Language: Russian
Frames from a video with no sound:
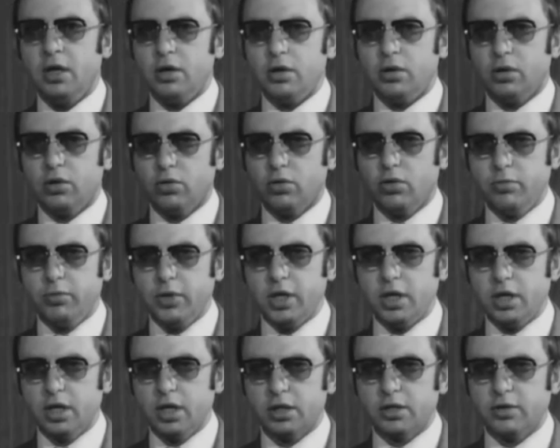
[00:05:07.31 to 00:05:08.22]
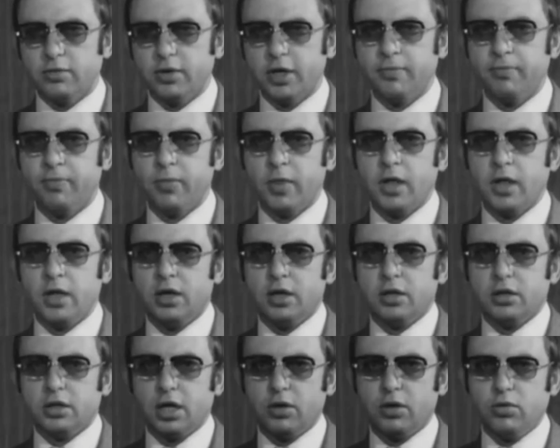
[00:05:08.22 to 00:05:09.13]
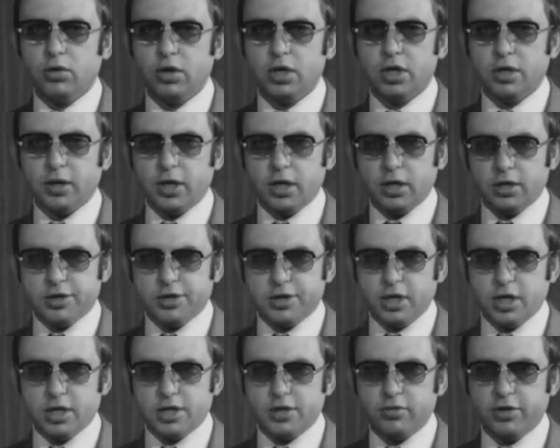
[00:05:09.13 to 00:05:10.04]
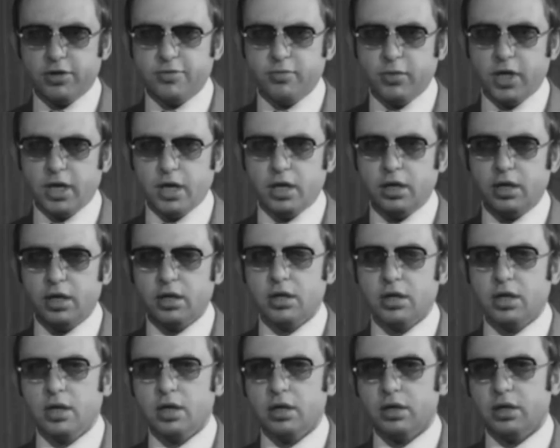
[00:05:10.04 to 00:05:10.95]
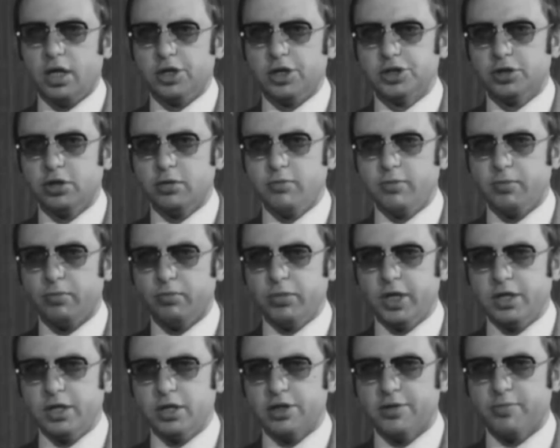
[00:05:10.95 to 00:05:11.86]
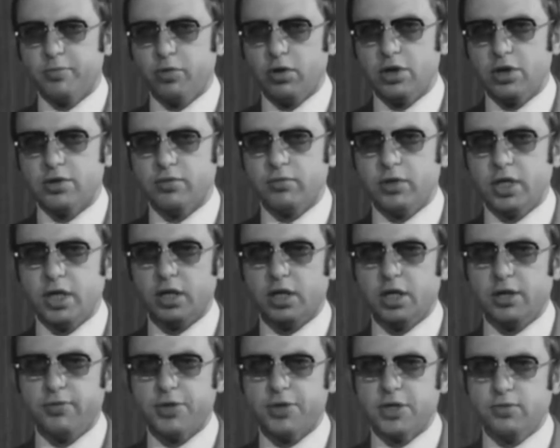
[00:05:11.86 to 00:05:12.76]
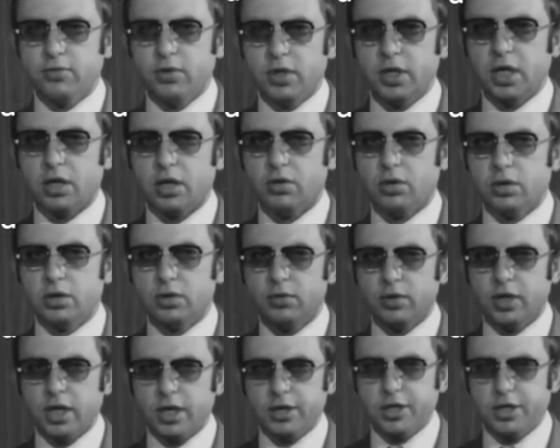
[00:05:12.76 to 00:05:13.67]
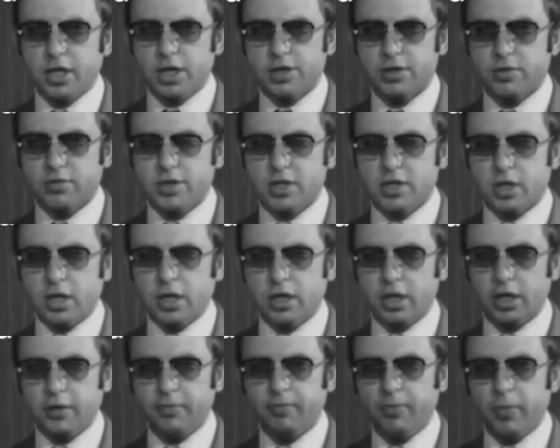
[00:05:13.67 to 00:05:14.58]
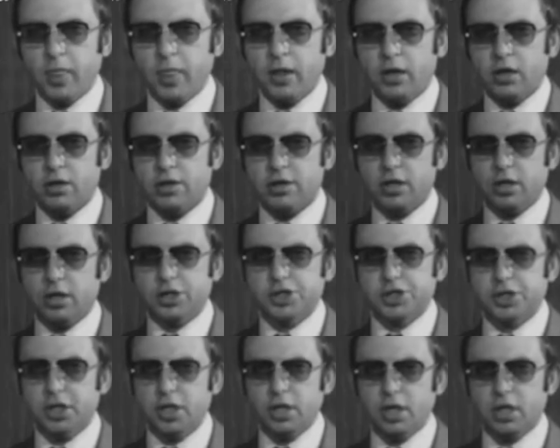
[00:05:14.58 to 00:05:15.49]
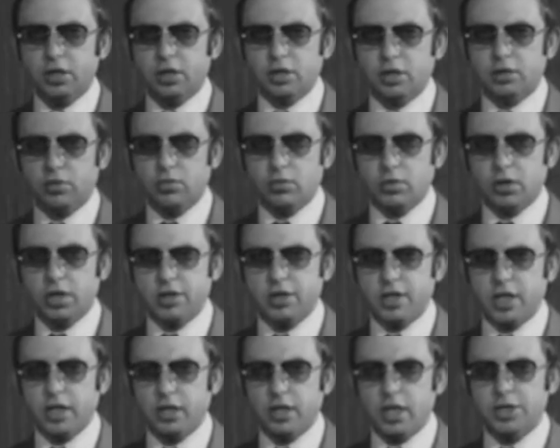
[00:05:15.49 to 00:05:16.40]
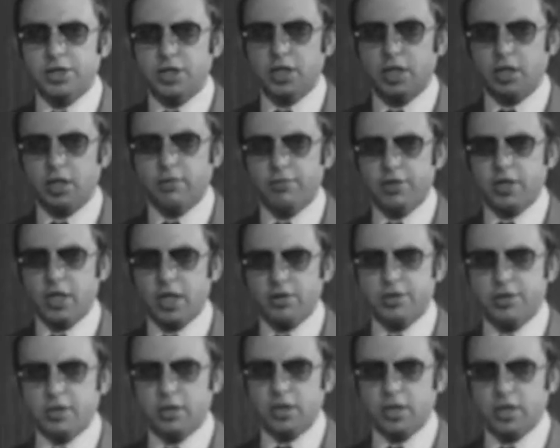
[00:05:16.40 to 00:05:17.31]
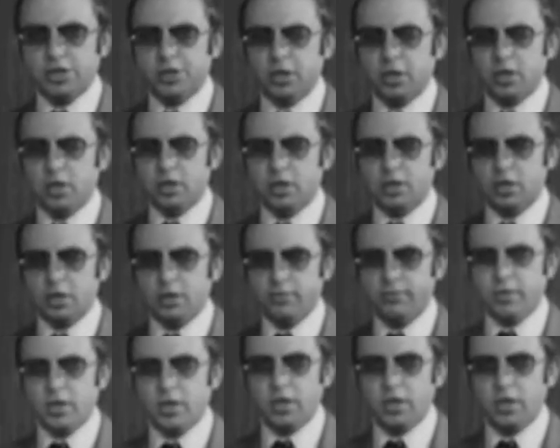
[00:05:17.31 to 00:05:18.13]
Кроме этого, такое средство измерений должно быть использовано и для всего народного хозяйства страны. За решение этой трудной задачи и взялся наш коллектив.